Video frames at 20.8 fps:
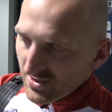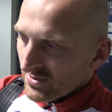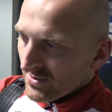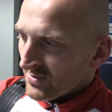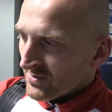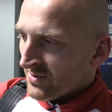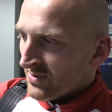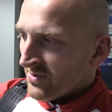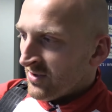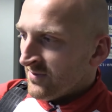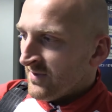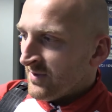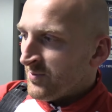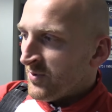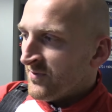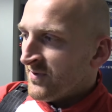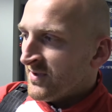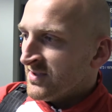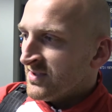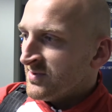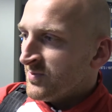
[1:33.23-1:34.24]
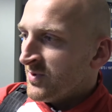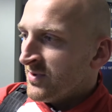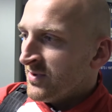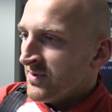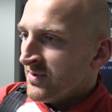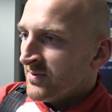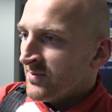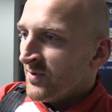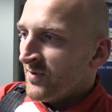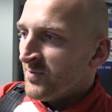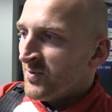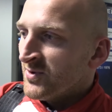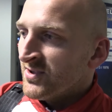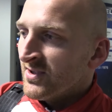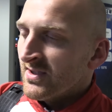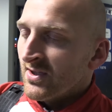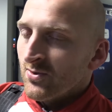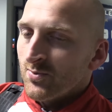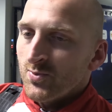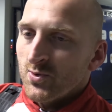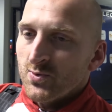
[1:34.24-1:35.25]
ciężko cokolwiek powiedzieć, bo, bo w
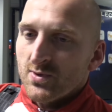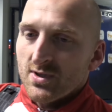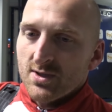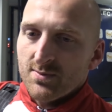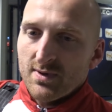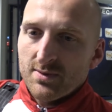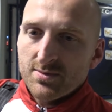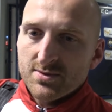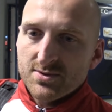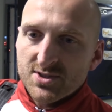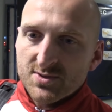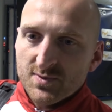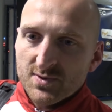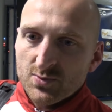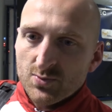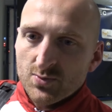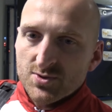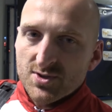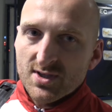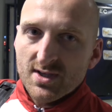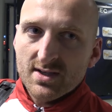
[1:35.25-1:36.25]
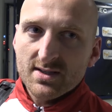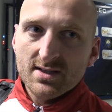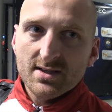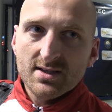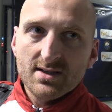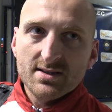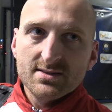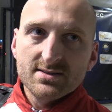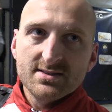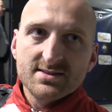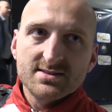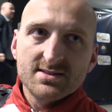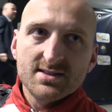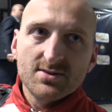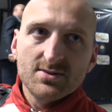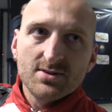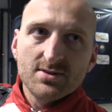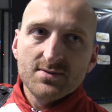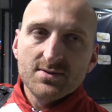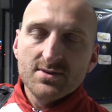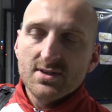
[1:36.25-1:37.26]
posiadaniu piłki chyba byliśmy dłużej, ale, ale nic z
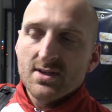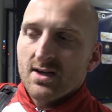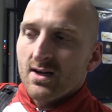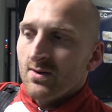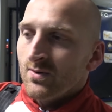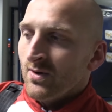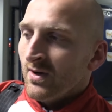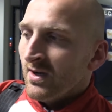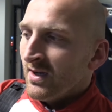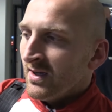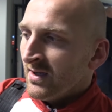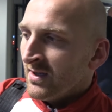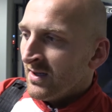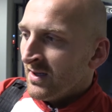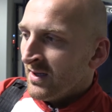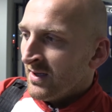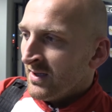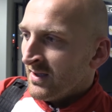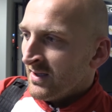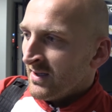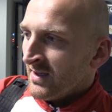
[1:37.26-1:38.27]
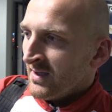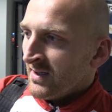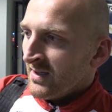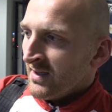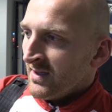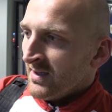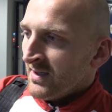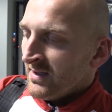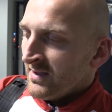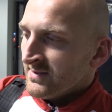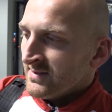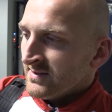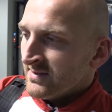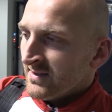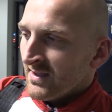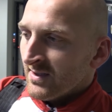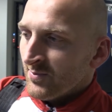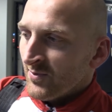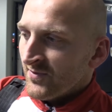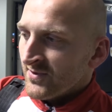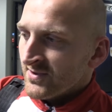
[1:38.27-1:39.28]
tego nie wynikało, a, a
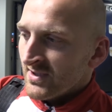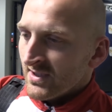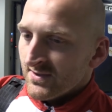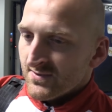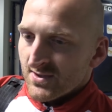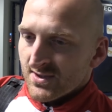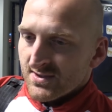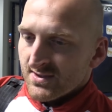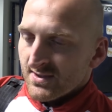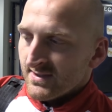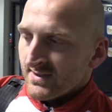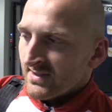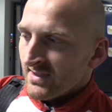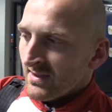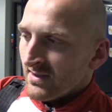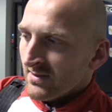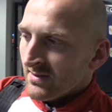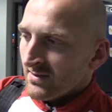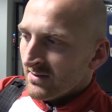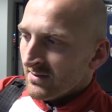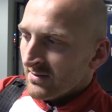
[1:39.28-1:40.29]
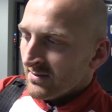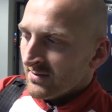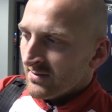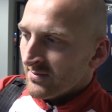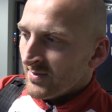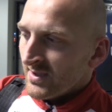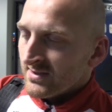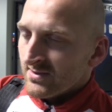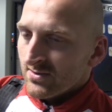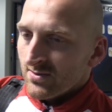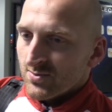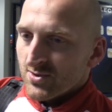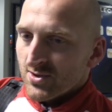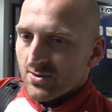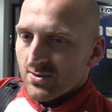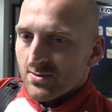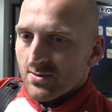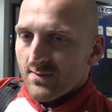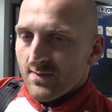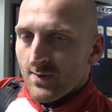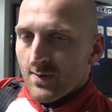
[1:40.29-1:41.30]
tak jak powiedziałeś wcześniej, Stal y, bardzo dobrze
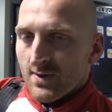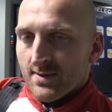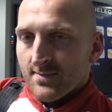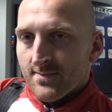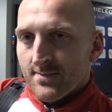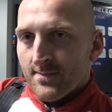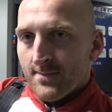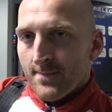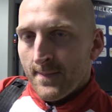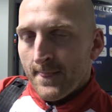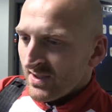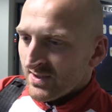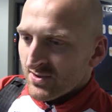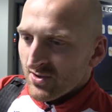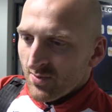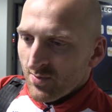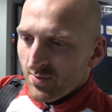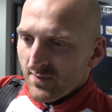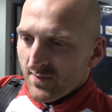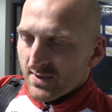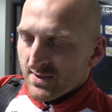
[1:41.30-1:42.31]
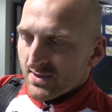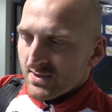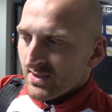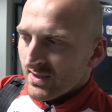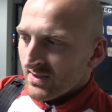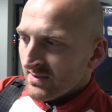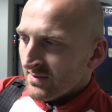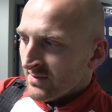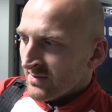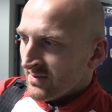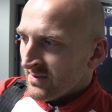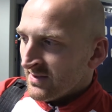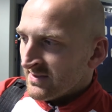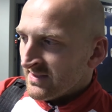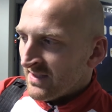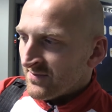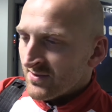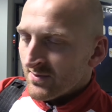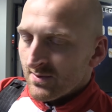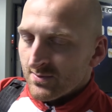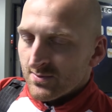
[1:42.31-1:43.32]
kontrowała. Ciężko powiedzieć, ja, ja
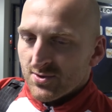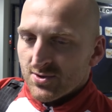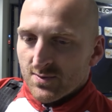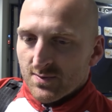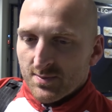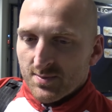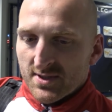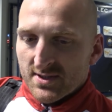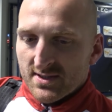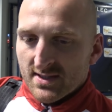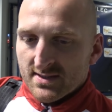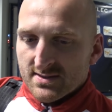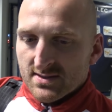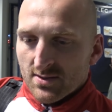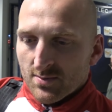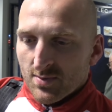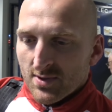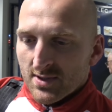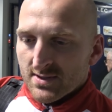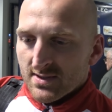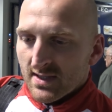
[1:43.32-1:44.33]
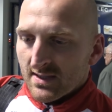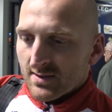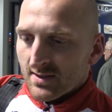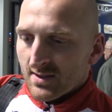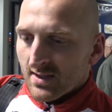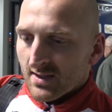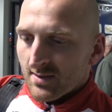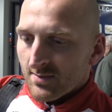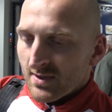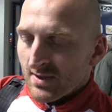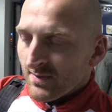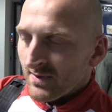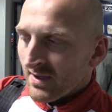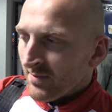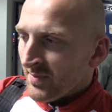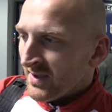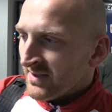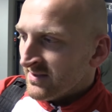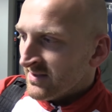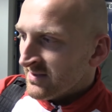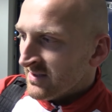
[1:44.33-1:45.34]
zawsze mam do siebie pretensje, obojętnie jak, jaka
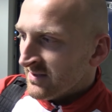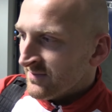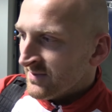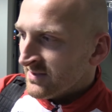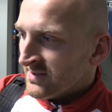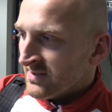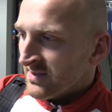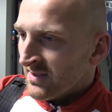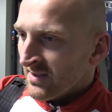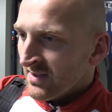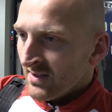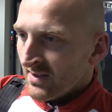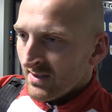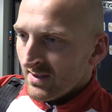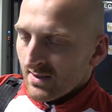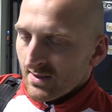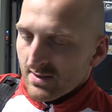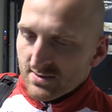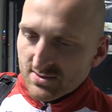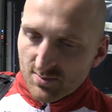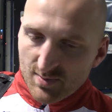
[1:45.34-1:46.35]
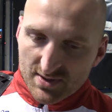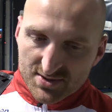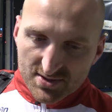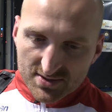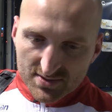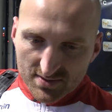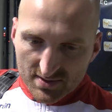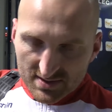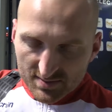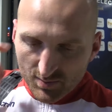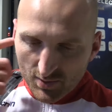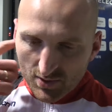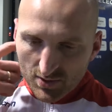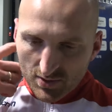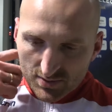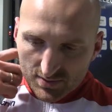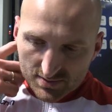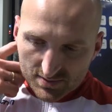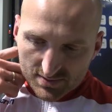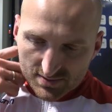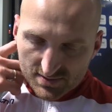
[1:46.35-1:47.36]
bramka padnie, tak więc zobaczę to na
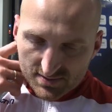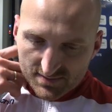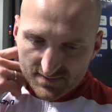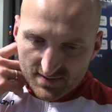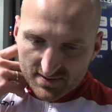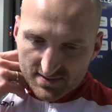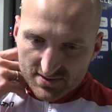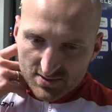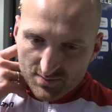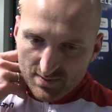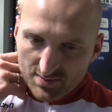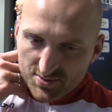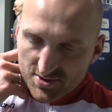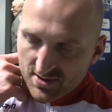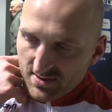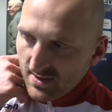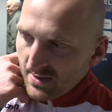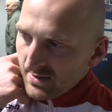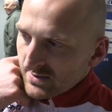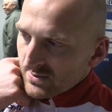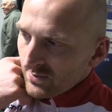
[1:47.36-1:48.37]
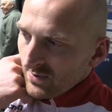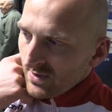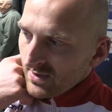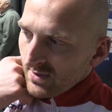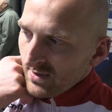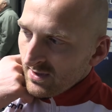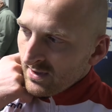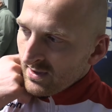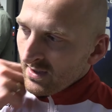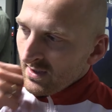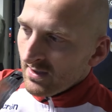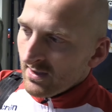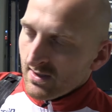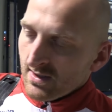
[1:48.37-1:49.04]
spokoj i wtedy sobie przeanalizuję,